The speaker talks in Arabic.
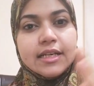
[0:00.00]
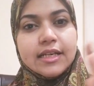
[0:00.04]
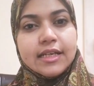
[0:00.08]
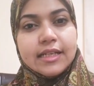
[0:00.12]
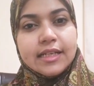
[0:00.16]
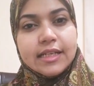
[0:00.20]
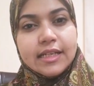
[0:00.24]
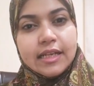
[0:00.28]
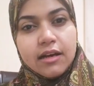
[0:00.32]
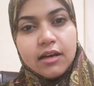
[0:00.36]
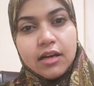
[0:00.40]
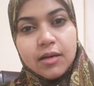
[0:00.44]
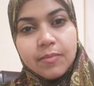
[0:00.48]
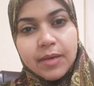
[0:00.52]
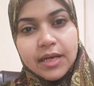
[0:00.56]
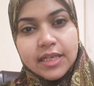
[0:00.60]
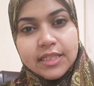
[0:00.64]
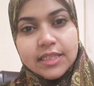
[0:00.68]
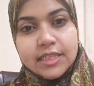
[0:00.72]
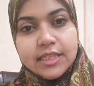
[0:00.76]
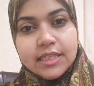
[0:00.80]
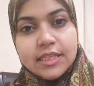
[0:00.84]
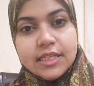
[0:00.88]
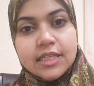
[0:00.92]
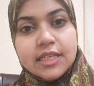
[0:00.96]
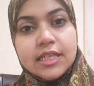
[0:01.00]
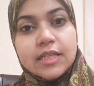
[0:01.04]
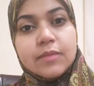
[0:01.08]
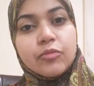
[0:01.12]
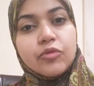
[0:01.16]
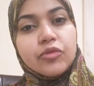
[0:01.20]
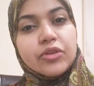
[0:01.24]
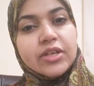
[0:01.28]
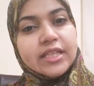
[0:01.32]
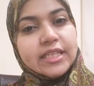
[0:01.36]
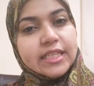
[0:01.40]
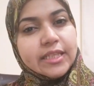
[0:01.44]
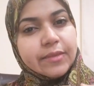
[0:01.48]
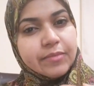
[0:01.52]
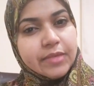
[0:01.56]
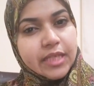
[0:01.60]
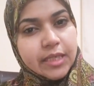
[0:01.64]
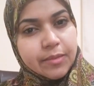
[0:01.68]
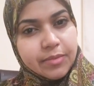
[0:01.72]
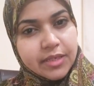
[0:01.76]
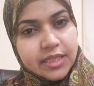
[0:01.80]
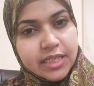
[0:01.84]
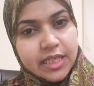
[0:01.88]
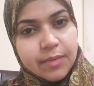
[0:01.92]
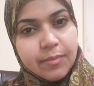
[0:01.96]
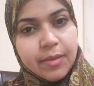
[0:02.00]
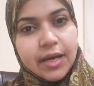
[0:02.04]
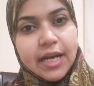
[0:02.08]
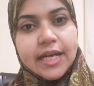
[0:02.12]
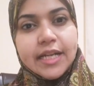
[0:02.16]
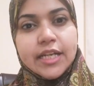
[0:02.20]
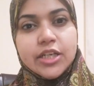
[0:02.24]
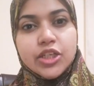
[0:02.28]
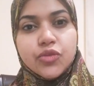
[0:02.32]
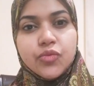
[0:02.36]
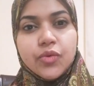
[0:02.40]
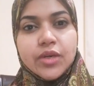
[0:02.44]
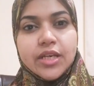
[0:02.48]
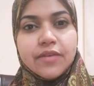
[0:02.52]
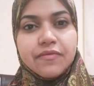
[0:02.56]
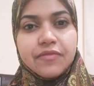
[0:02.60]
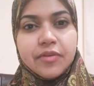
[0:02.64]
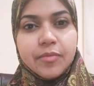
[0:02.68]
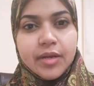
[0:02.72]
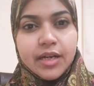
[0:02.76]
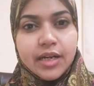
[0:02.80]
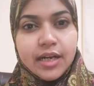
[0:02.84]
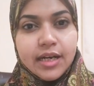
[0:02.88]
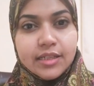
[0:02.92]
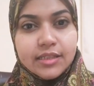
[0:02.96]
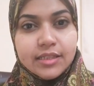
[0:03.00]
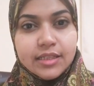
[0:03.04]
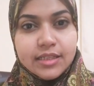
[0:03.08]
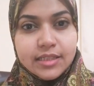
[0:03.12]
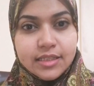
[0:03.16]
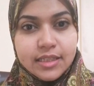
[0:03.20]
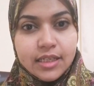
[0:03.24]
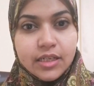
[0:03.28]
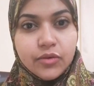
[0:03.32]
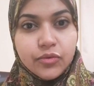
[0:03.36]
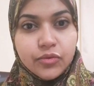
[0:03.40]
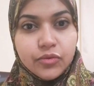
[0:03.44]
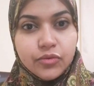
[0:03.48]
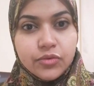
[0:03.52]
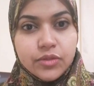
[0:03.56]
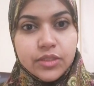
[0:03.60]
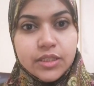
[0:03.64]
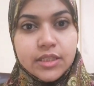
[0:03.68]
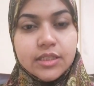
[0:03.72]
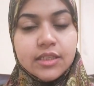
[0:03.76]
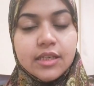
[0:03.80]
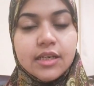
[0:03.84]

لأربع سنين ممكن تبدأ بدري معانا شوية في مرحلة السنة ونص